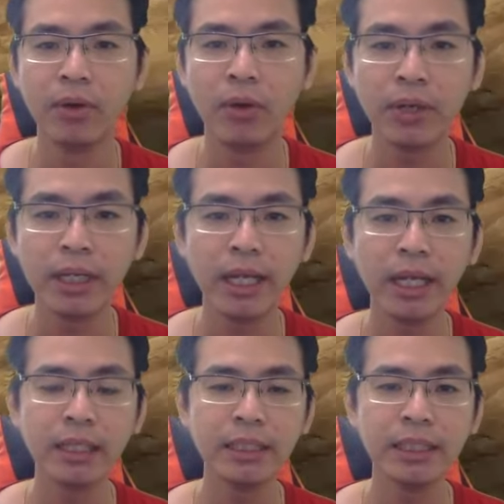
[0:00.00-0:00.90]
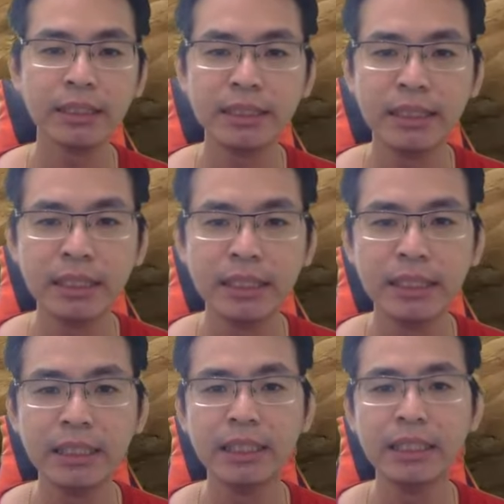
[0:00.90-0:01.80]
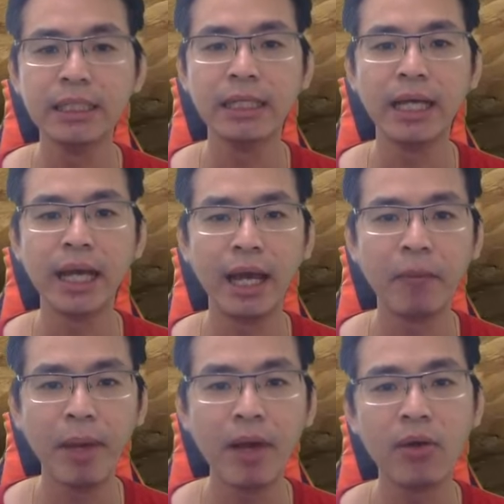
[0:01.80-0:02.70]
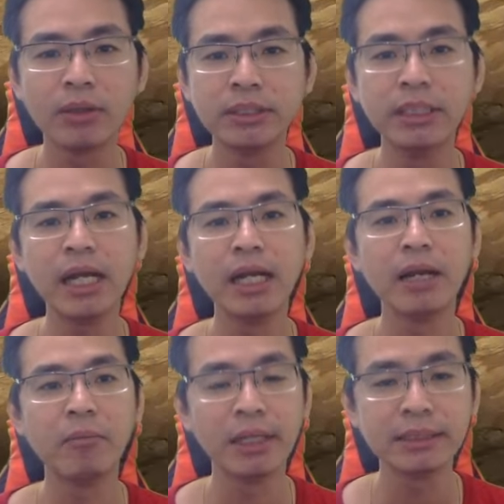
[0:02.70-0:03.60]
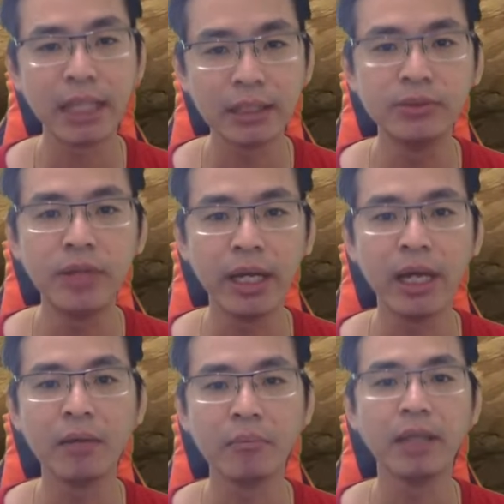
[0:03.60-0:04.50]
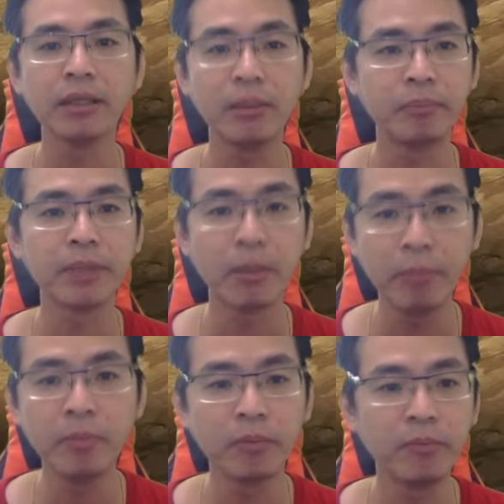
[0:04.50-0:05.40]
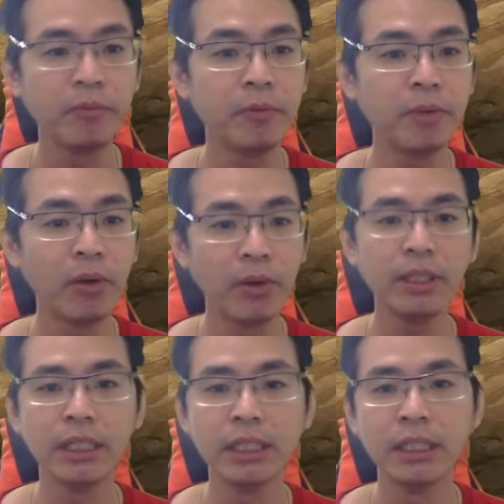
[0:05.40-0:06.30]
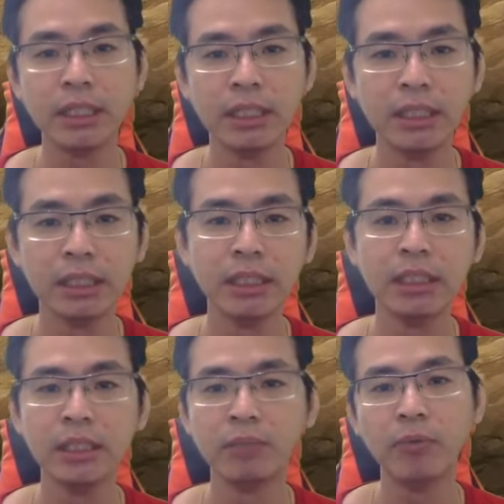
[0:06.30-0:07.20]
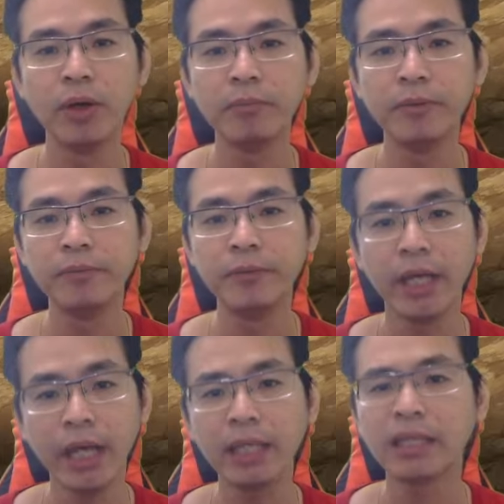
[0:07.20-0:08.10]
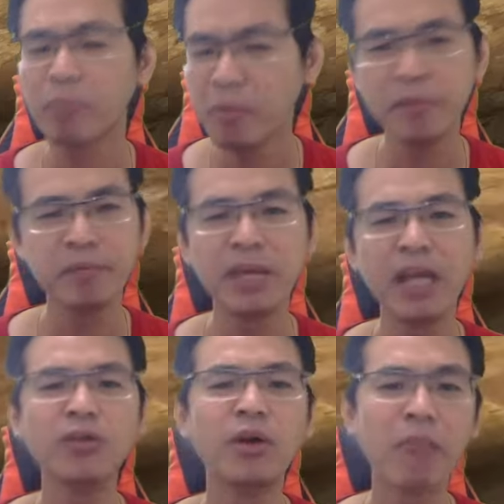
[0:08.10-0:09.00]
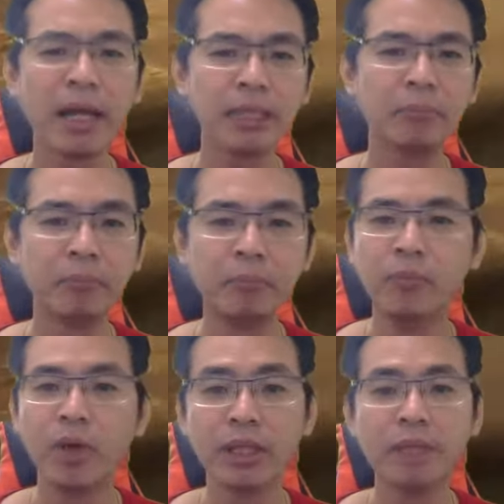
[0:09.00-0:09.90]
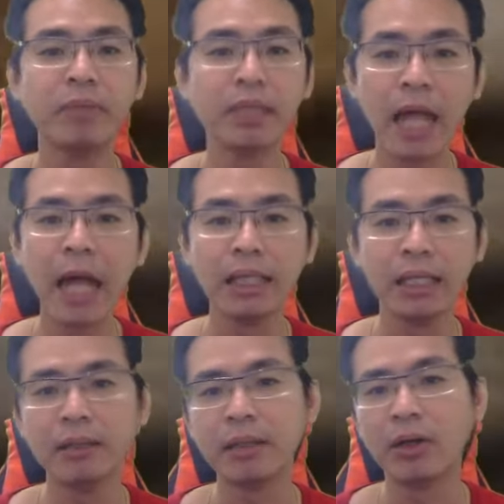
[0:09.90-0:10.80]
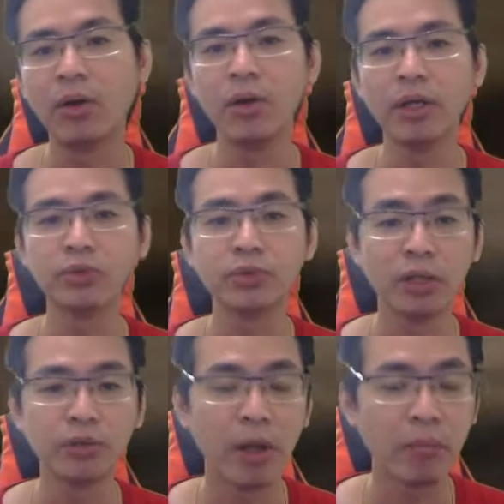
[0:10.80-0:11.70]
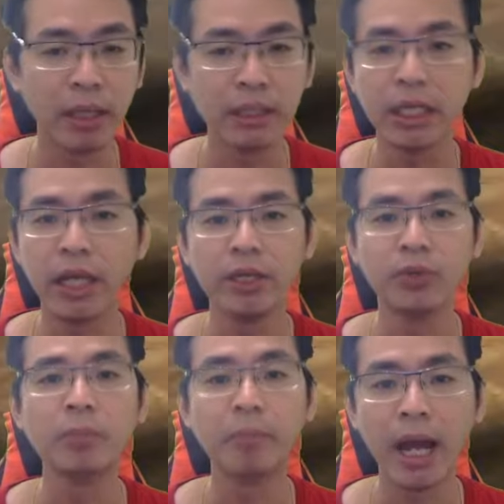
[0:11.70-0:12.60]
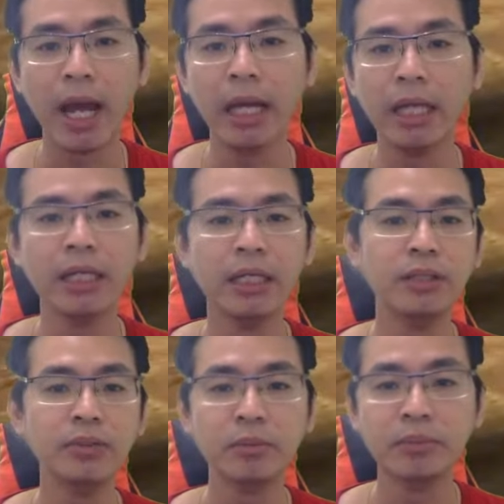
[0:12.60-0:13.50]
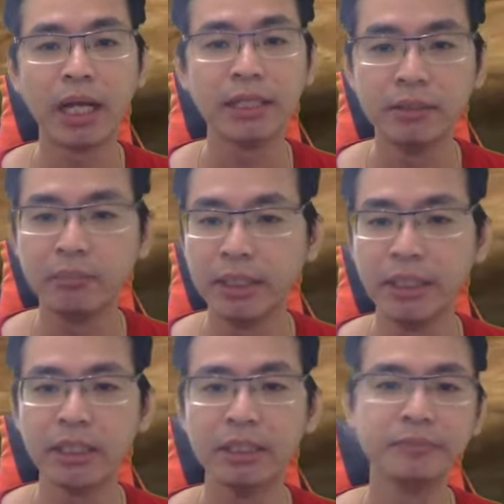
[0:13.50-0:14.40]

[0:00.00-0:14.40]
Ori leliknya si apa Gloxy ini ada nambah stat juga ya mantep tapi buat PvP only buat PvE eh, tapi PvE juga mantep buat tim bertahan ya kalau yang suka-suka mati kayak di dia juga bisa kasih bleed